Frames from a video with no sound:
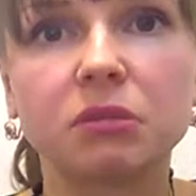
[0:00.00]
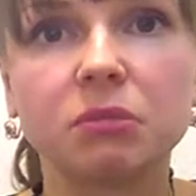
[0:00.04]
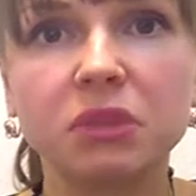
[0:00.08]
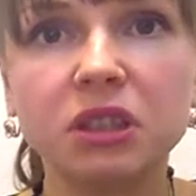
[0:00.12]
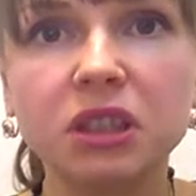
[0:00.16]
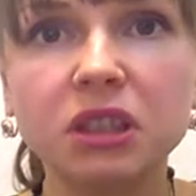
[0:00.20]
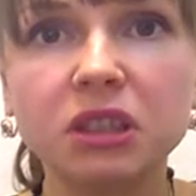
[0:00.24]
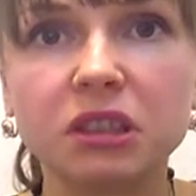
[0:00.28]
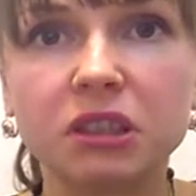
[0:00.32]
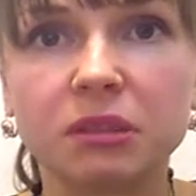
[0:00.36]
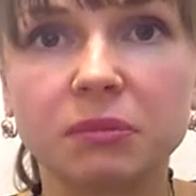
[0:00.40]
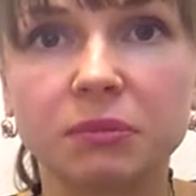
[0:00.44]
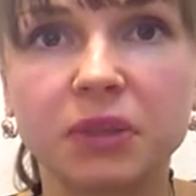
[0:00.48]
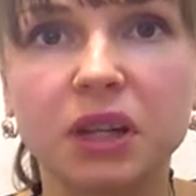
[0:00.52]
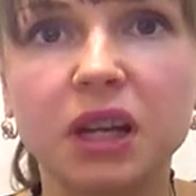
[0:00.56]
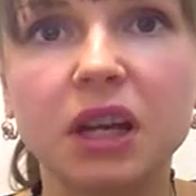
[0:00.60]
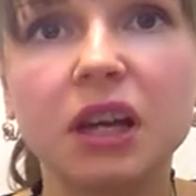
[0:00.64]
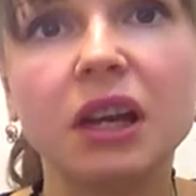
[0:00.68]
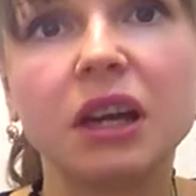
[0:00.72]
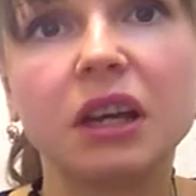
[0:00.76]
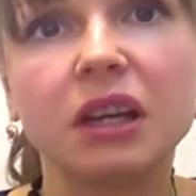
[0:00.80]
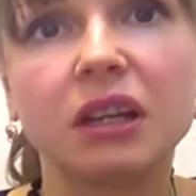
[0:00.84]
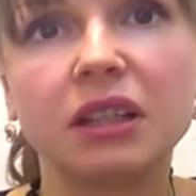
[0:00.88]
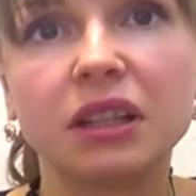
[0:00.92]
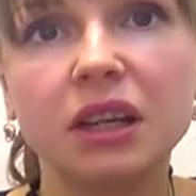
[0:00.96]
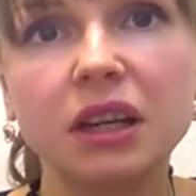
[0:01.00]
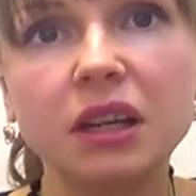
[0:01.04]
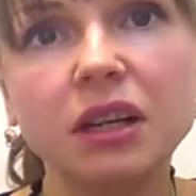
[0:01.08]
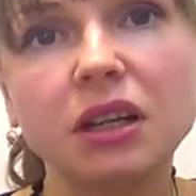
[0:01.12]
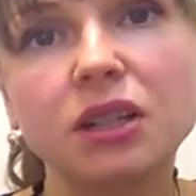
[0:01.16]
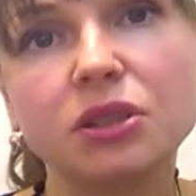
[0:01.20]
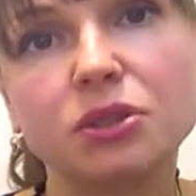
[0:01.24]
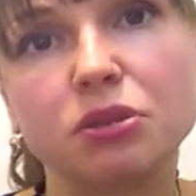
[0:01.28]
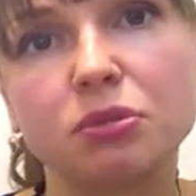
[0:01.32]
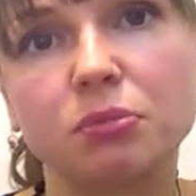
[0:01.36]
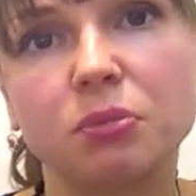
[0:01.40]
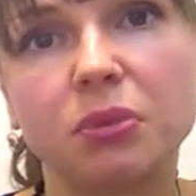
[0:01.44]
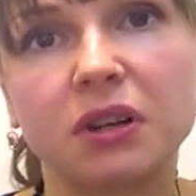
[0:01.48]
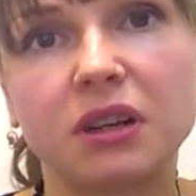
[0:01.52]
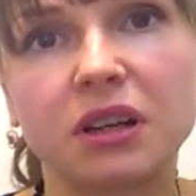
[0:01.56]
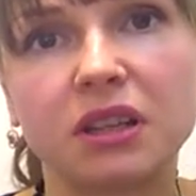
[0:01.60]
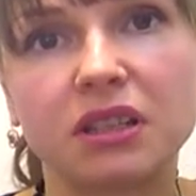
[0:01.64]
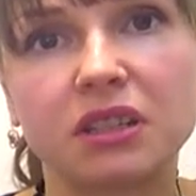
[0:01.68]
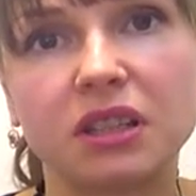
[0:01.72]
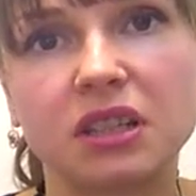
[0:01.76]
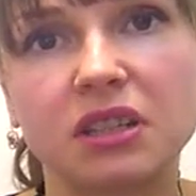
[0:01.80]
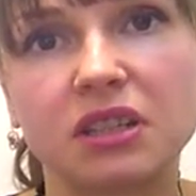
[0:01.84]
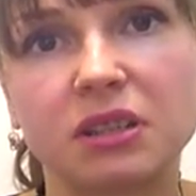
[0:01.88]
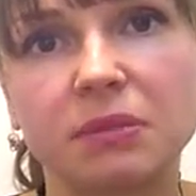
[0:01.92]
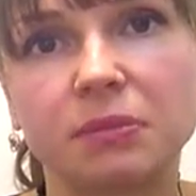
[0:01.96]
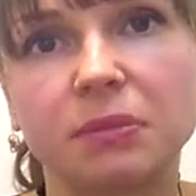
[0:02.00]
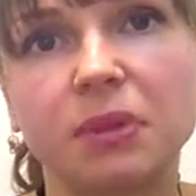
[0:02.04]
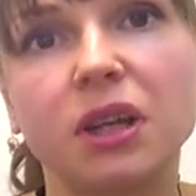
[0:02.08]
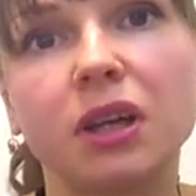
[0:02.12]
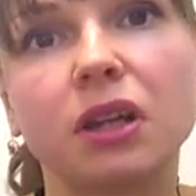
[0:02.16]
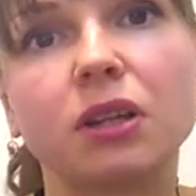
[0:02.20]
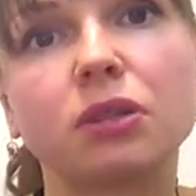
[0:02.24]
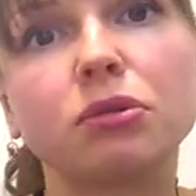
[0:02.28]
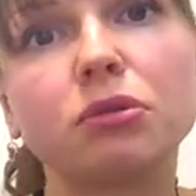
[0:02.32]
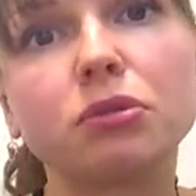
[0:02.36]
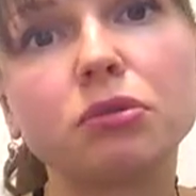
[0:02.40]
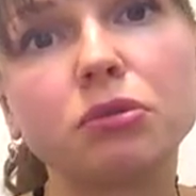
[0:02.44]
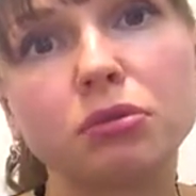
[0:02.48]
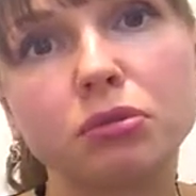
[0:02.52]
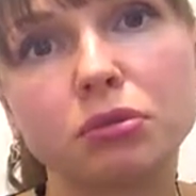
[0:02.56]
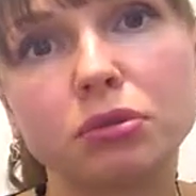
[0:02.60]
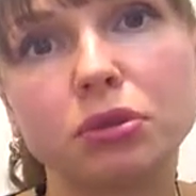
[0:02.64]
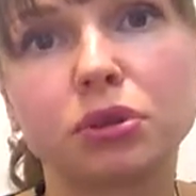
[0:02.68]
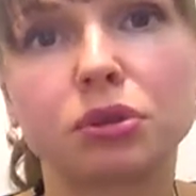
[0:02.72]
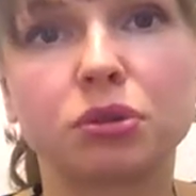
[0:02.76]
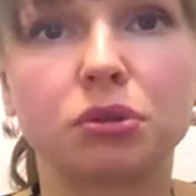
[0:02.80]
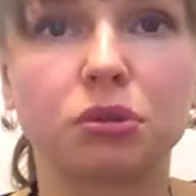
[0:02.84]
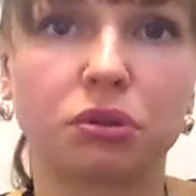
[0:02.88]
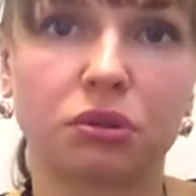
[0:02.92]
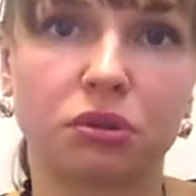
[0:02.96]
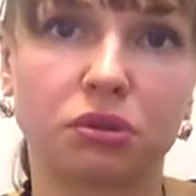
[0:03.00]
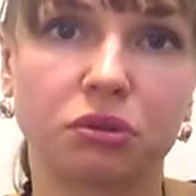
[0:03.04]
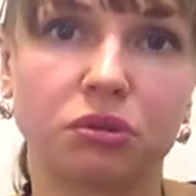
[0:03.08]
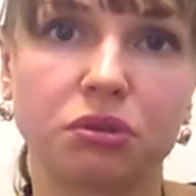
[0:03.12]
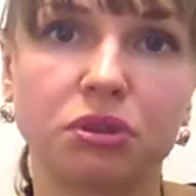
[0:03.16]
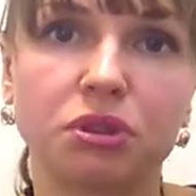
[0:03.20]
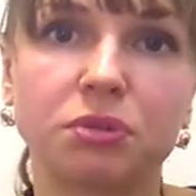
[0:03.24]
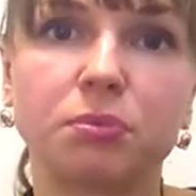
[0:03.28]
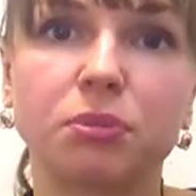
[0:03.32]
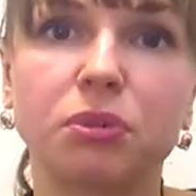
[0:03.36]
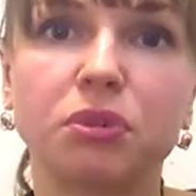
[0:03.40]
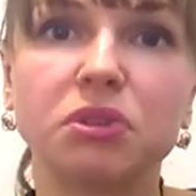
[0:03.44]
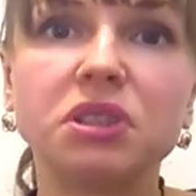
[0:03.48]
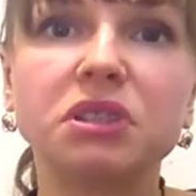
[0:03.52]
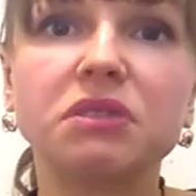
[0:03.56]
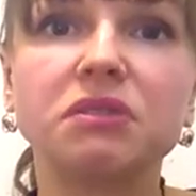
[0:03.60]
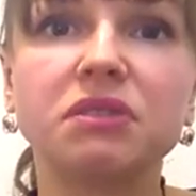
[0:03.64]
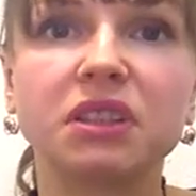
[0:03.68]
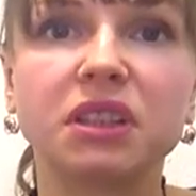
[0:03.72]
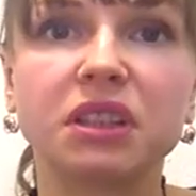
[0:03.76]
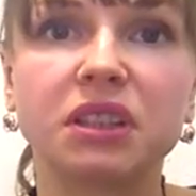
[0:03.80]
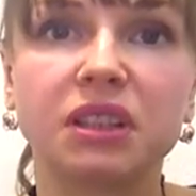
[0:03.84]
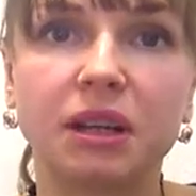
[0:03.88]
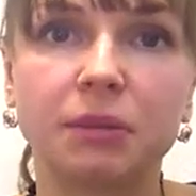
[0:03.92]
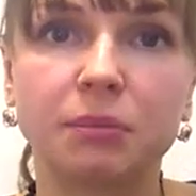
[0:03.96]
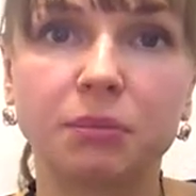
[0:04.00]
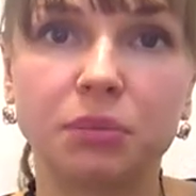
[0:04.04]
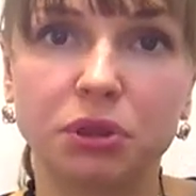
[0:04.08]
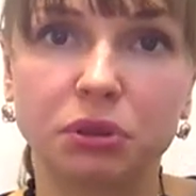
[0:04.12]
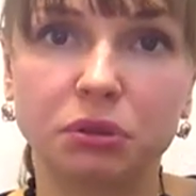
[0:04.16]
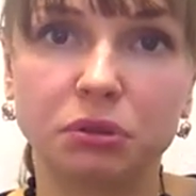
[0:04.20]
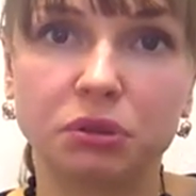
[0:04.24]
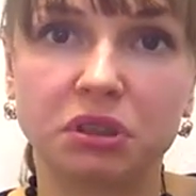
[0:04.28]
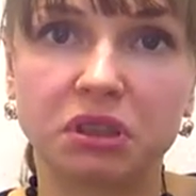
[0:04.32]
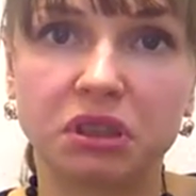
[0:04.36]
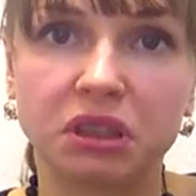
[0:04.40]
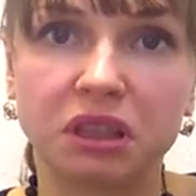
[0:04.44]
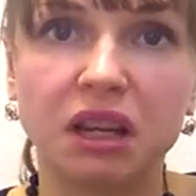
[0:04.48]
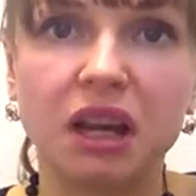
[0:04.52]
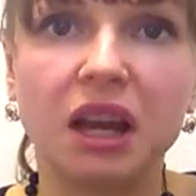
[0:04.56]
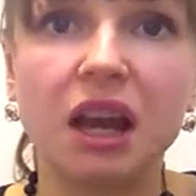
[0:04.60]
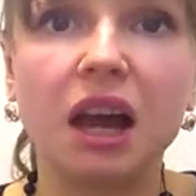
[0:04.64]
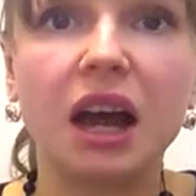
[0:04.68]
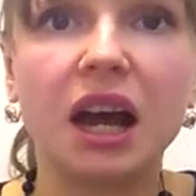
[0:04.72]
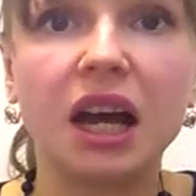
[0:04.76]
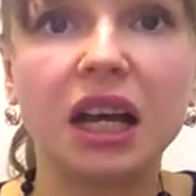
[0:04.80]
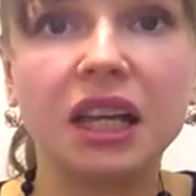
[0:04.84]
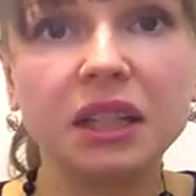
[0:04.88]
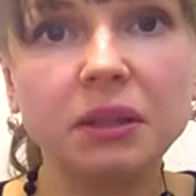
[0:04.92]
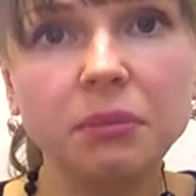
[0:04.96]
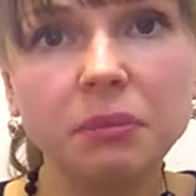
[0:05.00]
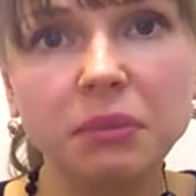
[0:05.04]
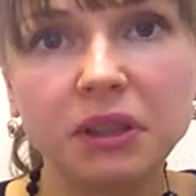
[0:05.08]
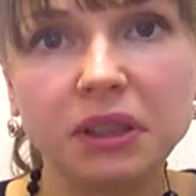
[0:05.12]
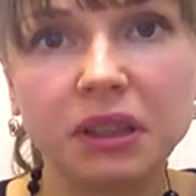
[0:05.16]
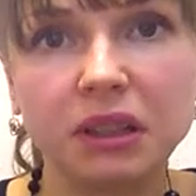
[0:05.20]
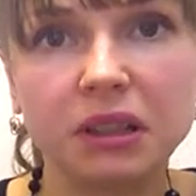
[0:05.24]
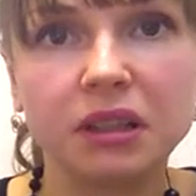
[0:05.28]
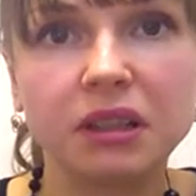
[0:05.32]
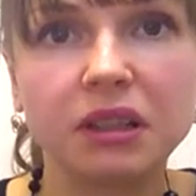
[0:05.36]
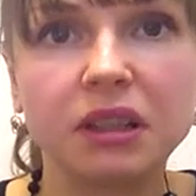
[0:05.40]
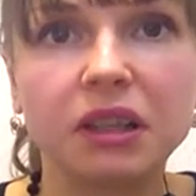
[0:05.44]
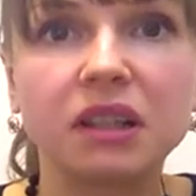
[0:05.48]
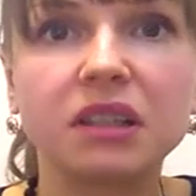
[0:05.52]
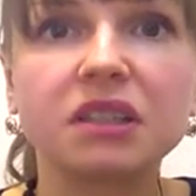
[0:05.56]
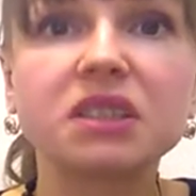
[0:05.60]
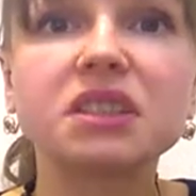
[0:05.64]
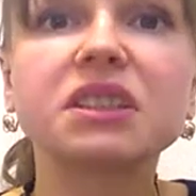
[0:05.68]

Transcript: я хочу показать им другую сторону использования компьютера, а именно рисованию.